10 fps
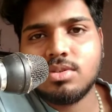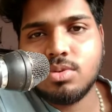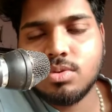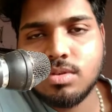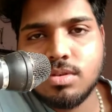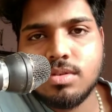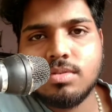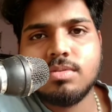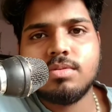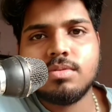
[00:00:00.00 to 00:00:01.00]
जो
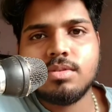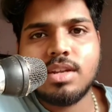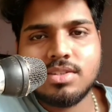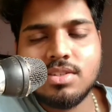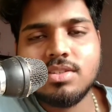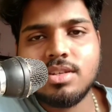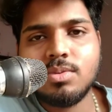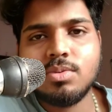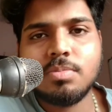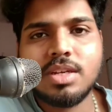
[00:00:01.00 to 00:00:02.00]
लेसन्स हैं
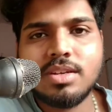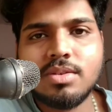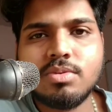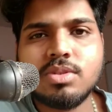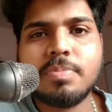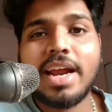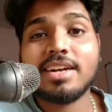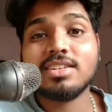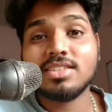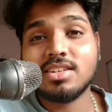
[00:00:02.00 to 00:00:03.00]
उनमें कुछ
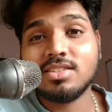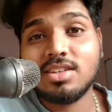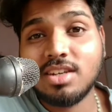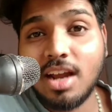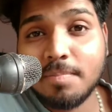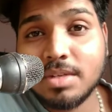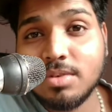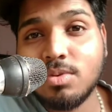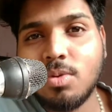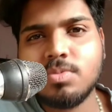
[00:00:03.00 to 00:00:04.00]
प्रैक्टिस सेट्स हैं अगर आपने
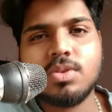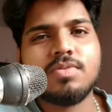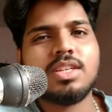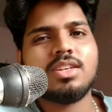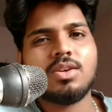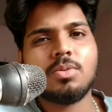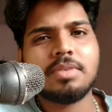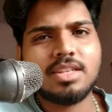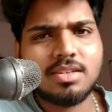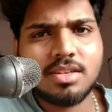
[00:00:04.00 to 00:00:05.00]
वो ऑब्जर्व नहीं किया हो
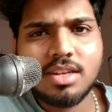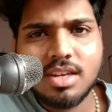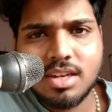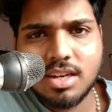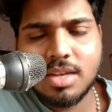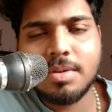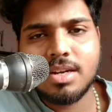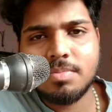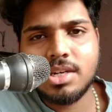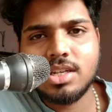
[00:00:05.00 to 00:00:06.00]
मैंने कई बार
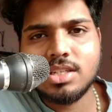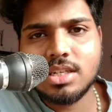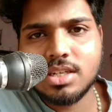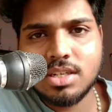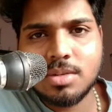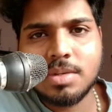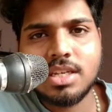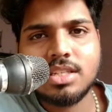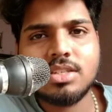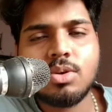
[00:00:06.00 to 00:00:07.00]
अपनी टीचिंग करियर में
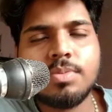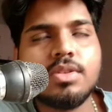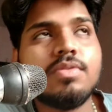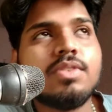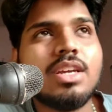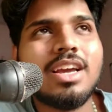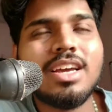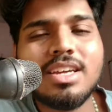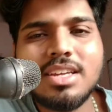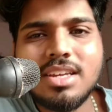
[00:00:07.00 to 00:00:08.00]
ये चीज़ ऑब्जर्व किया
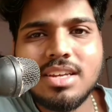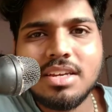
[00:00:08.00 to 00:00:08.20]
है कि